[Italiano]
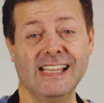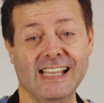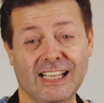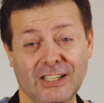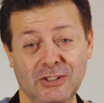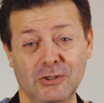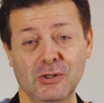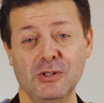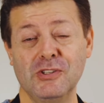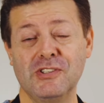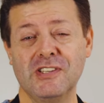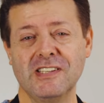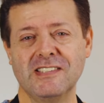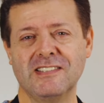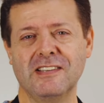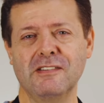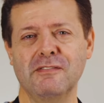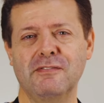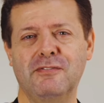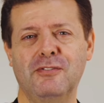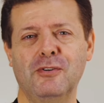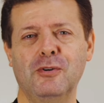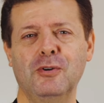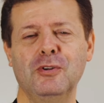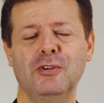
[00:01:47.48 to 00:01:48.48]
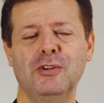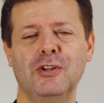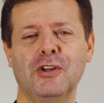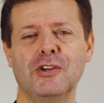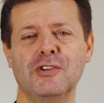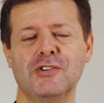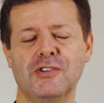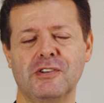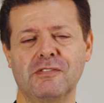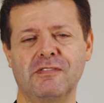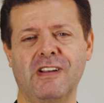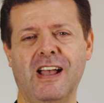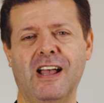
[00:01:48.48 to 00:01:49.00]
E dulcis in fundo
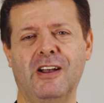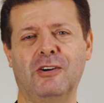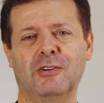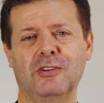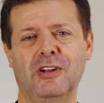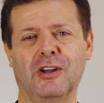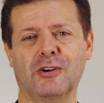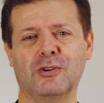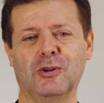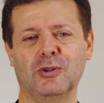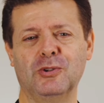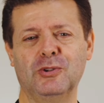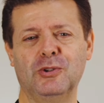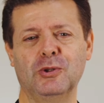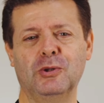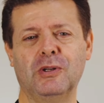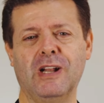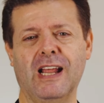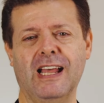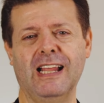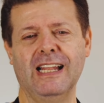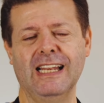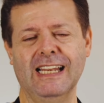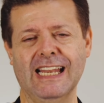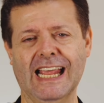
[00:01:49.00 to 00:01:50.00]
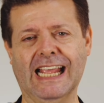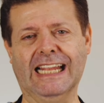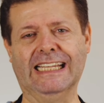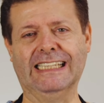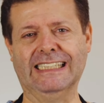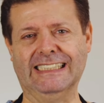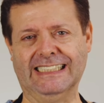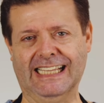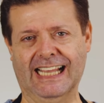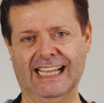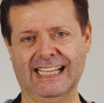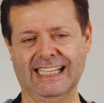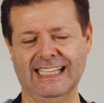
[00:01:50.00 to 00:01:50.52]
ci va una cottura
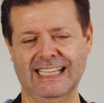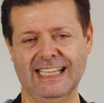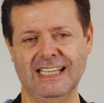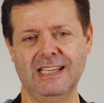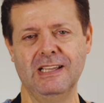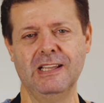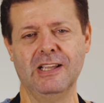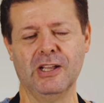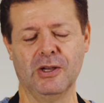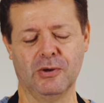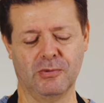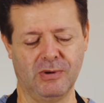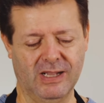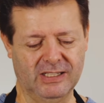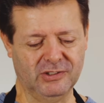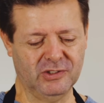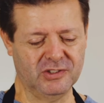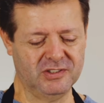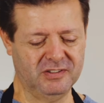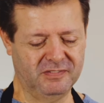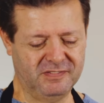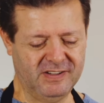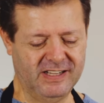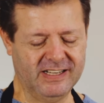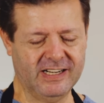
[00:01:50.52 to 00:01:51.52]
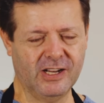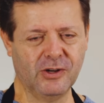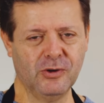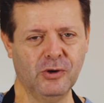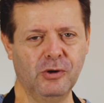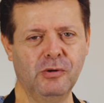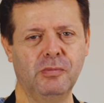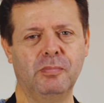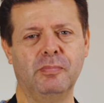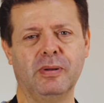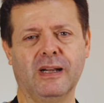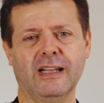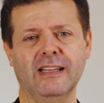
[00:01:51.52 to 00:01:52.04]
lenta. Quando si fa il
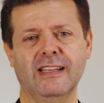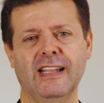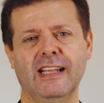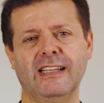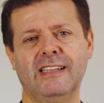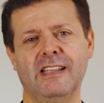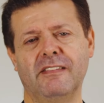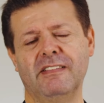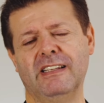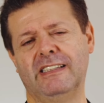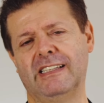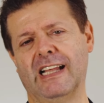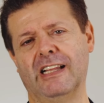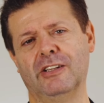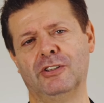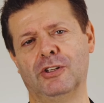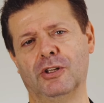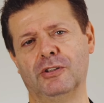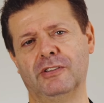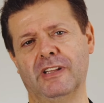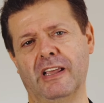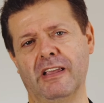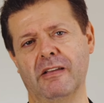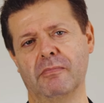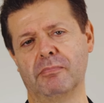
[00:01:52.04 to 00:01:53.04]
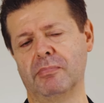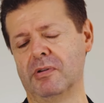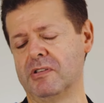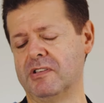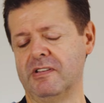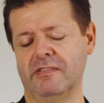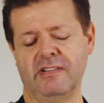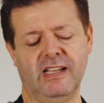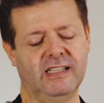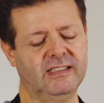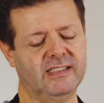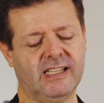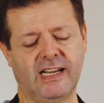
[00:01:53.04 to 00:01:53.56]
ragù prendetevi tanto tempo,
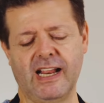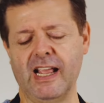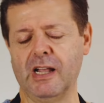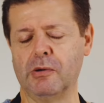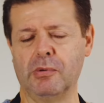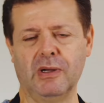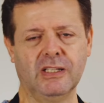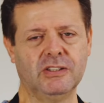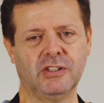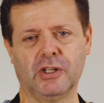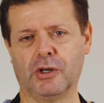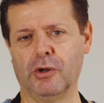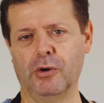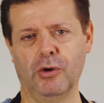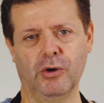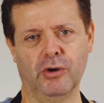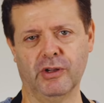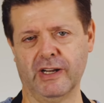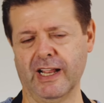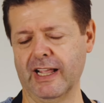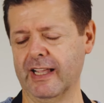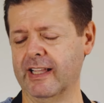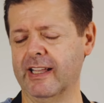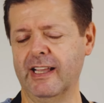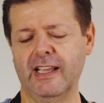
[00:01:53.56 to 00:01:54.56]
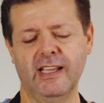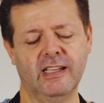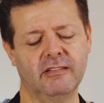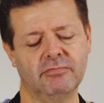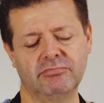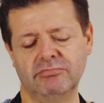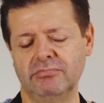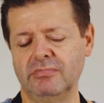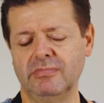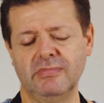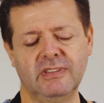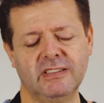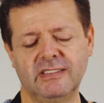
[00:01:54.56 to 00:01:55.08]
ci vanno 3-4 ore.
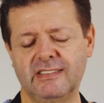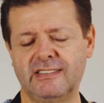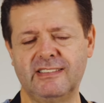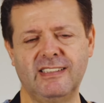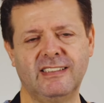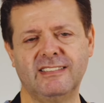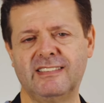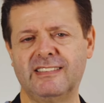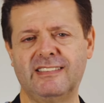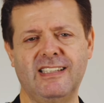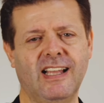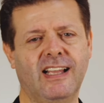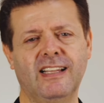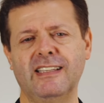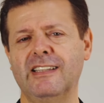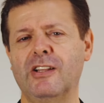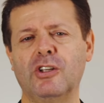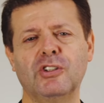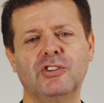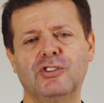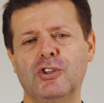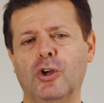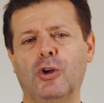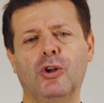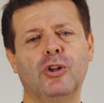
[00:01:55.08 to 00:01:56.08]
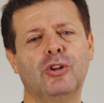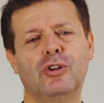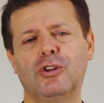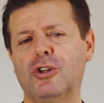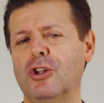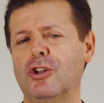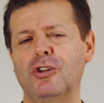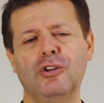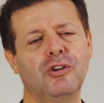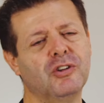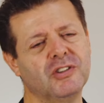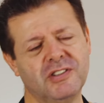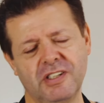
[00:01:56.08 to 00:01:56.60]
Mm, stando
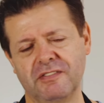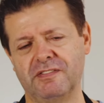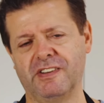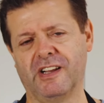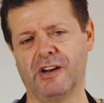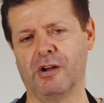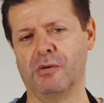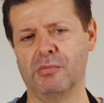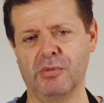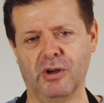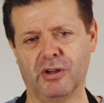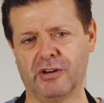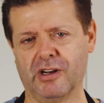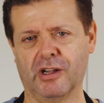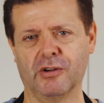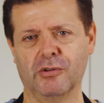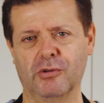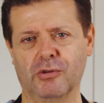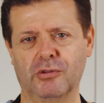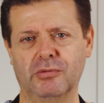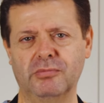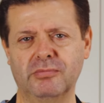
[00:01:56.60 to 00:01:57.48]
sotto non si farà un buon ragù.